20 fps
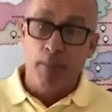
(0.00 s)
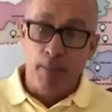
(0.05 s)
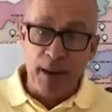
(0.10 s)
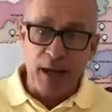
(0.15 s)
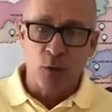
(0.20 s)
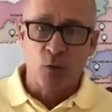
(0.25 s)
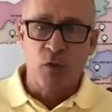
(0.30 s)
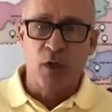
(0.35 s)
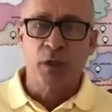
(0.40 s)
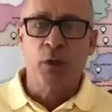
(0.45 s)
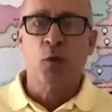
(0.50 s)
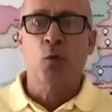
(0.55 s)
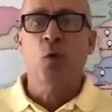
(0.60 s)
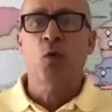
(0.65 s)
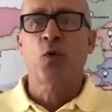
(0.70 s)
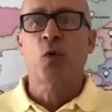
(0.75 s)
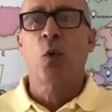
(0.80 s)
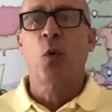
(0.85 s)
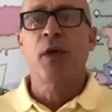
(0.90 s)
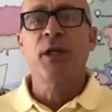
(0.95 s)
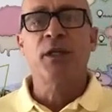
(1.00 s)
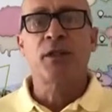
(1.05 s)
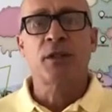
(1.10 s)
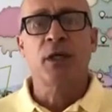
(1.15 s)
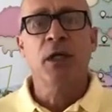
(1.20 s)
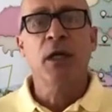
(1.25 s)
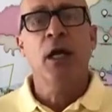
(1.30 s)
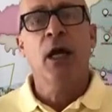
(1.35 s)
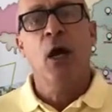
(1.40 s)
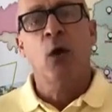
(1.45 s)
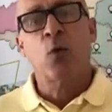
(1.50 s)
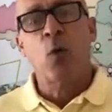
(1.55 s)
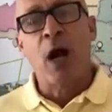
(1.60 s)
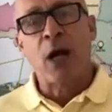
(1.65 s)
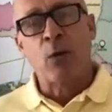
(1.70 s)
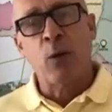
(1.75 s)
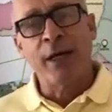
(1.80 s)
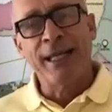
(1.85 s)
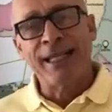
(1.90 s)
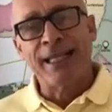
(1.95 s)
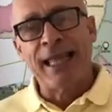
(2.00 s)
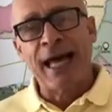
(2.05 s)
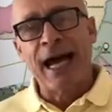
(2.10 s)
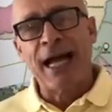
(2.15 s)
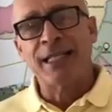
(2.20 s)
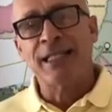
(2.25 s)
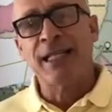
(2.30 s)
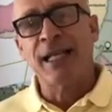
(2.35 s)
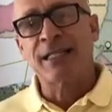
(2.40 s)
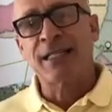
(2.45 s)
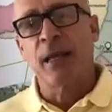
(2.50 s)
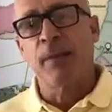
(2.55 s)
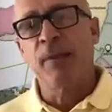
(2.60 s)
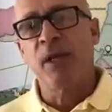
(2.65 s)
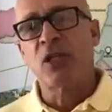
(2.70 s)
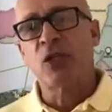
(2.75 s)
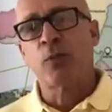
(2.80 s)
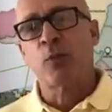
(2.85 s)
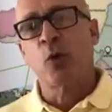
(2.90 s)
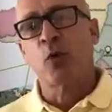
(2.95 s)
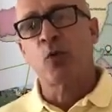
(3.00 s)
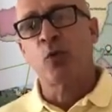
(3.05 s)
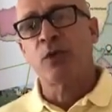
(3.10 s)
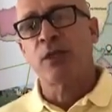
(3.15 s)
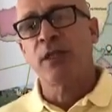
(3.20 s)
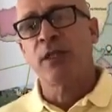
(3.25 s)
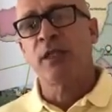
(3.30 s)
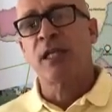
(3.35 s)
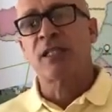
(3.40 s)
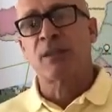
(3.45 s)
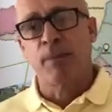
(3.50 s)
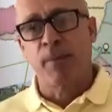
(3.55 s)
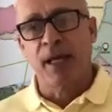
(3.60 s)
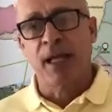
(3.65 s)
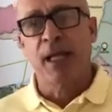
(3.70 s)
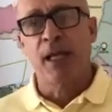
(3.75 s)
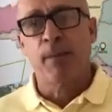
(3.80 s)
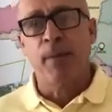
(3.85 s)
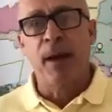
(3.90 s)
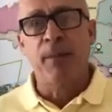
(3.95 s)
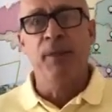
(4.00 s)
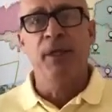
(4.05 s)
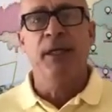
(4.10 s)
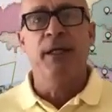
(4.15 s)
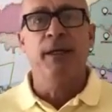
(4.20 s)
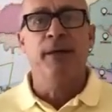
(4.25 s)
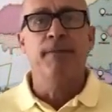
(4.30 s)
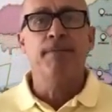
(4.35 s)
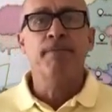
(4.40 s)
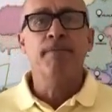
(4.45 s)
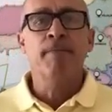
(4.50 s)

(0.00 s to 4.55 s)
pelos agricultores com a qualidade das sementes produzidas pela EPAMIG.